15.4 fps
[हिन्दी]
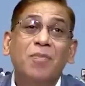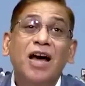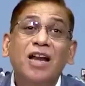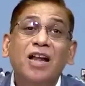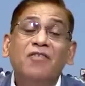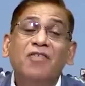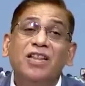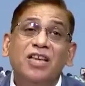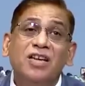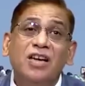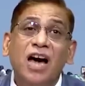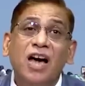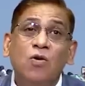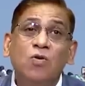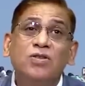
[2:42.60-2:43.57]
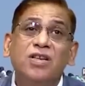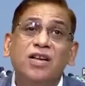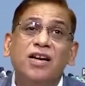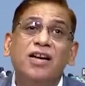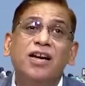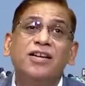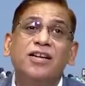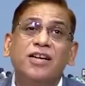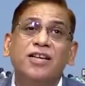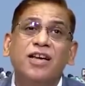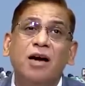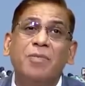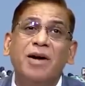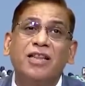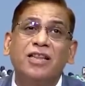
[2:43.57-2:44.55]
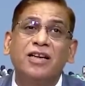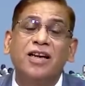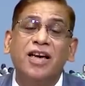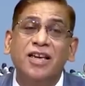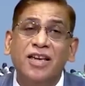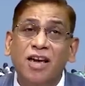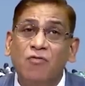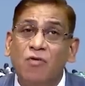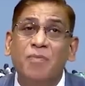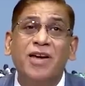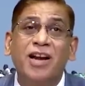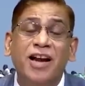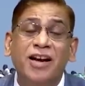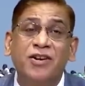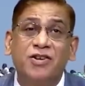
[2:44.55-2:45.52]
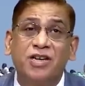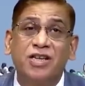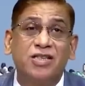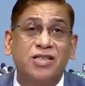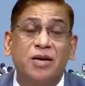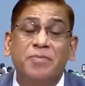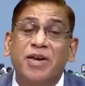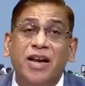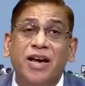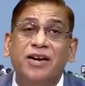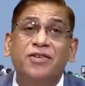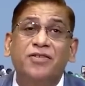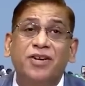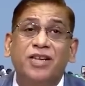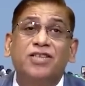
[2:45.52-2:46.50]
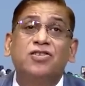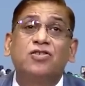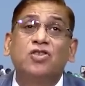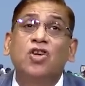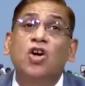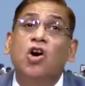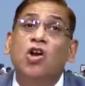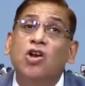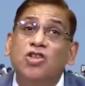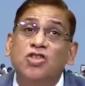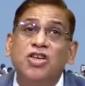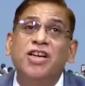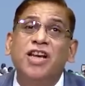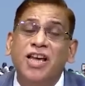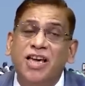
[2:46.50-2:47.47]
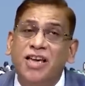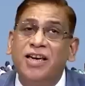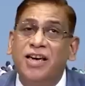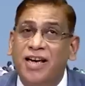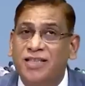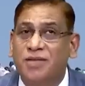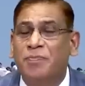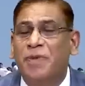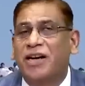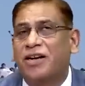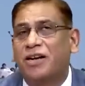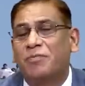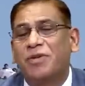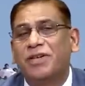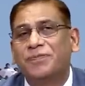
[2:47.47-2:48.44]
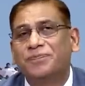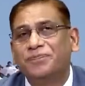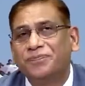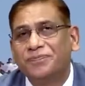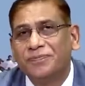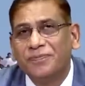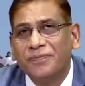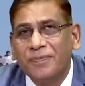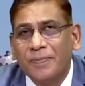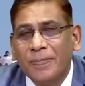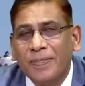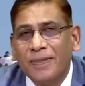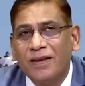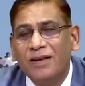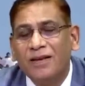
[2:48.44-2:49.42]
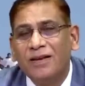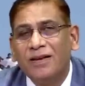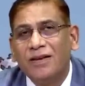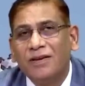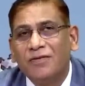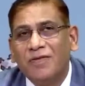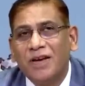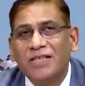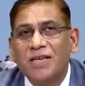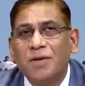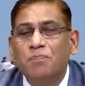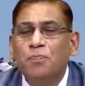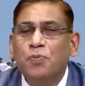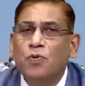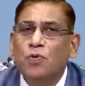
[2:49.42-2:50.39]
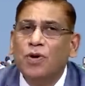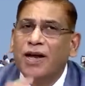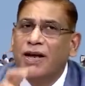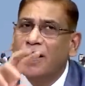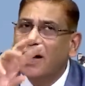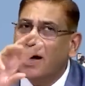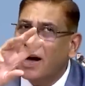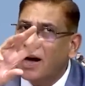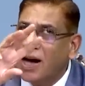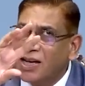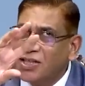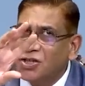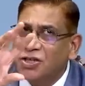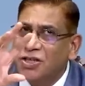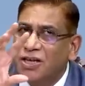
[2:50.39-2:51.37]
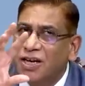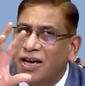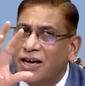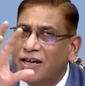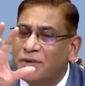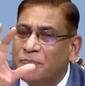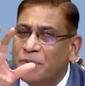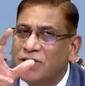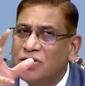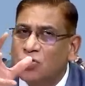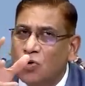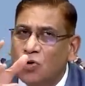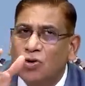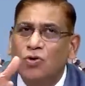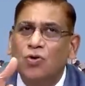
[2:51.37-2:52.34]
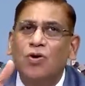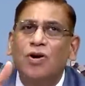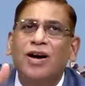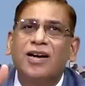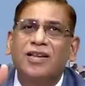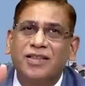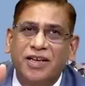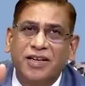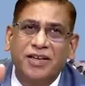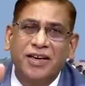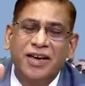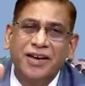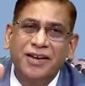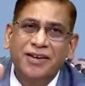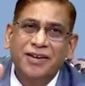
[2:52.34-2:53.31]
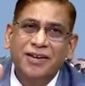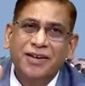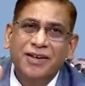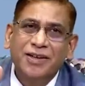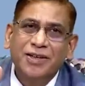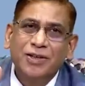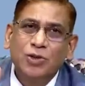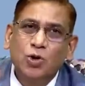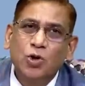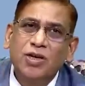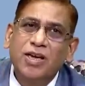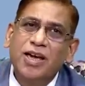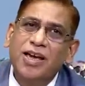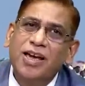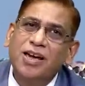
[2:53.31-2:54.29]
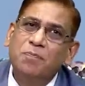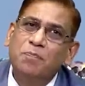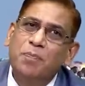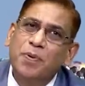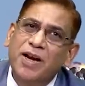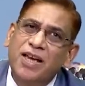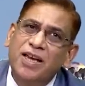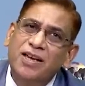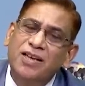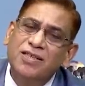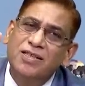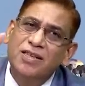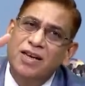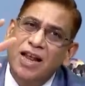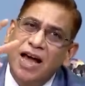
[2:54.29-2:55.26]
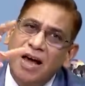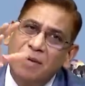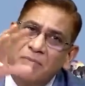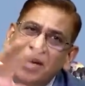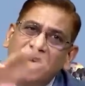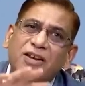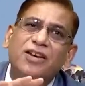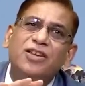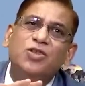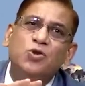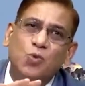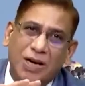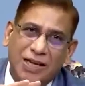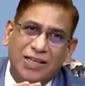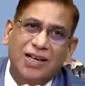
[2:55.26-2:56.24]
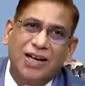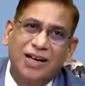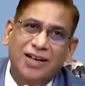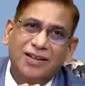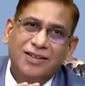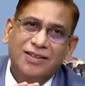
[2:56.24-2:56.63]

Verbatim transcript: मानव अधिकारों से रिलेटेड क्या बातें कही हैं वो मेरा इंटरेस्ट है मेरा इंटरेस्ट थियोलॉजी नहीं है इस मैटर में वैसे पूरे हज के एपिसोड को अगर देखें तो ये एक प्री इस्लामिक रिचुअल था